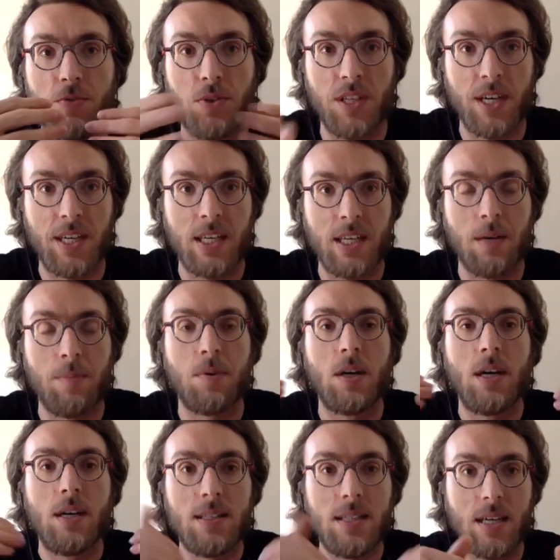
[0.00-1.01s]
font des récaps,
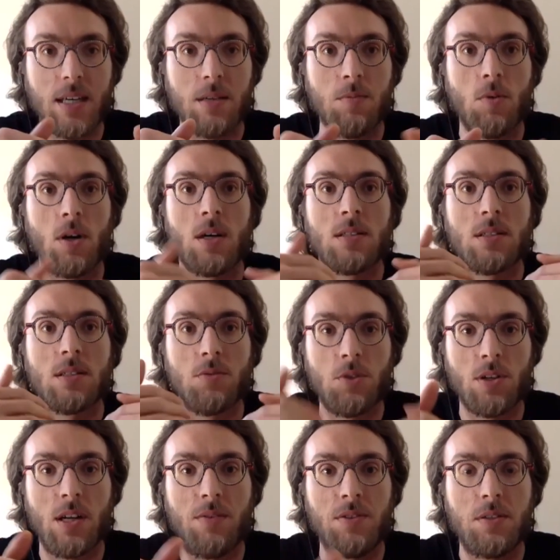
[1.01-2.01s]
taguez-moi, ça vous
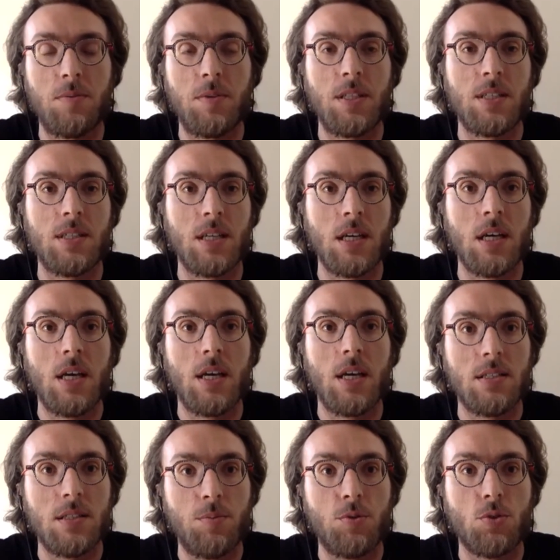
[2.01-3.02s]
donnera de la visibilité, et
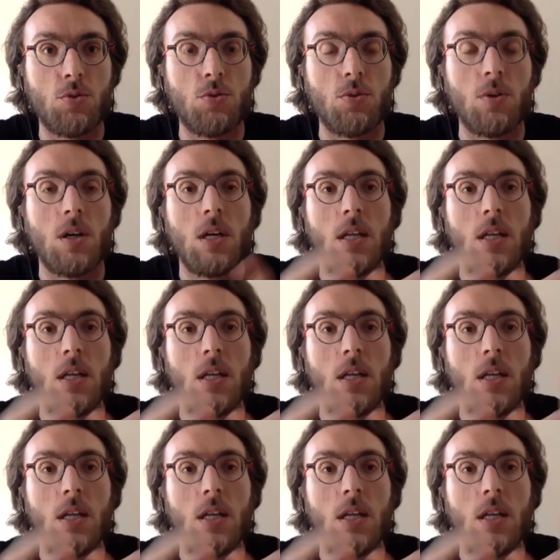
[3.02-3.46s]
c'est plutôt cool.